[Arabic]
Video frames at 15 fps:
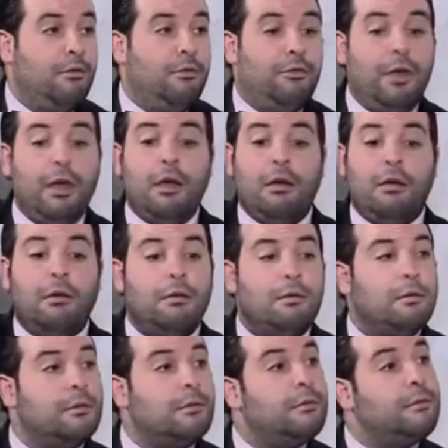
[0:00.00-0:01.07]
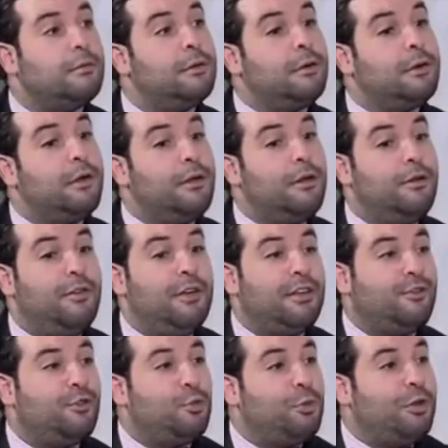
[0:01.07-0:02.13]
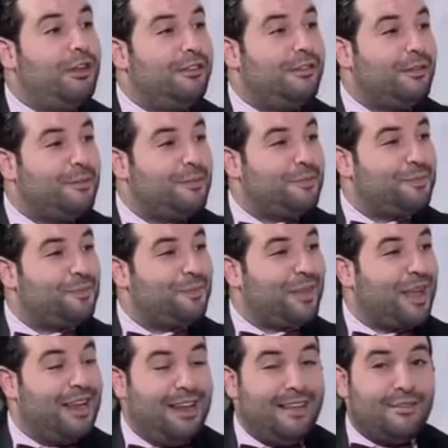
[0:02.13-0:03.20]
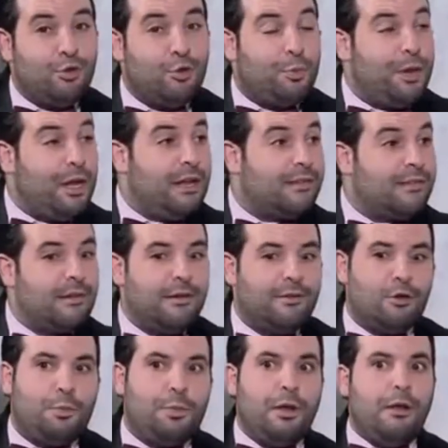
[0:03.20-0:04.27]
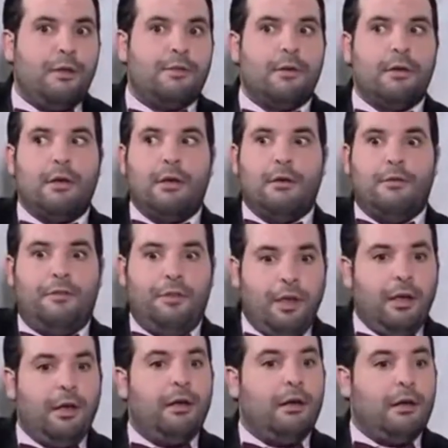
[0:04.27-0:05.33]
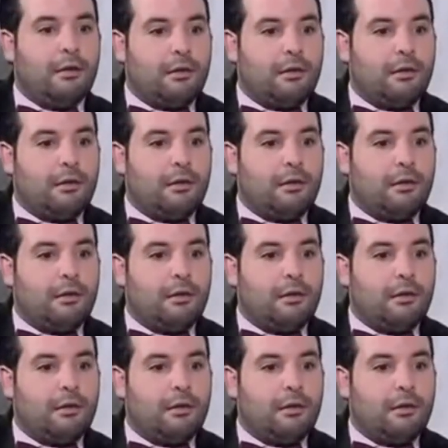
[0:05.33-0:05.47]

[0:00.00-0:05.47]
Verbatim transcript: فيه احنا نتاعنا فيه دي سيربريز اي يعطيك هذا اللي سيربريز لي سيربريز في